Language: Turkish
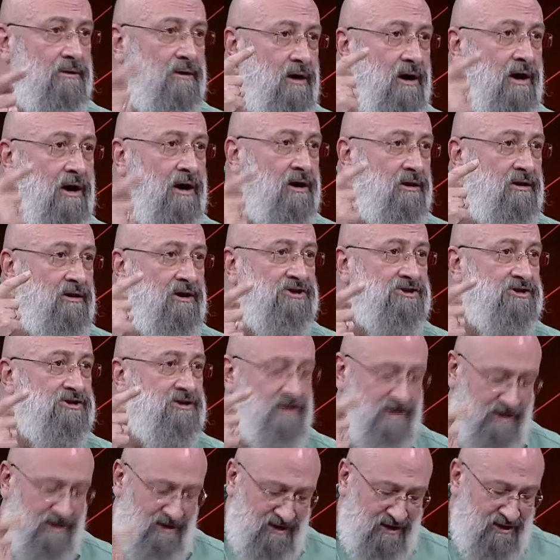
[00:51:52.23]
Arkadaş
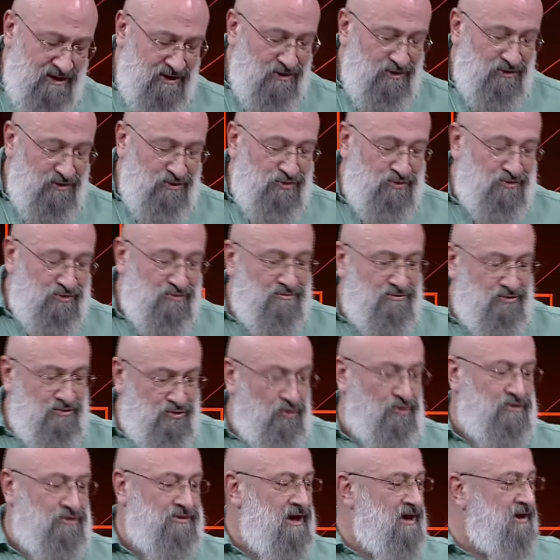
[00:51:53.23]
şu
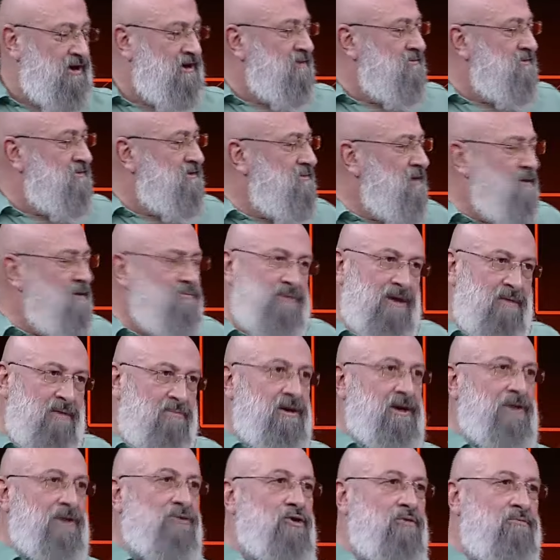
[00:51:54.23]
çok güzel yakalamışsın. Ben
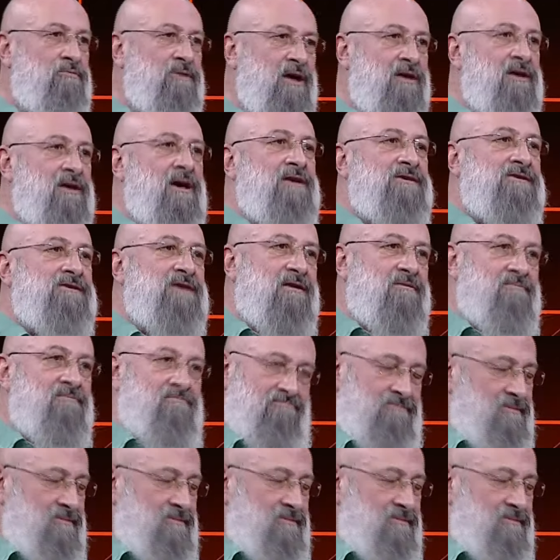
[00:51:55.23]
tebrik ediyorum ya. Yani sen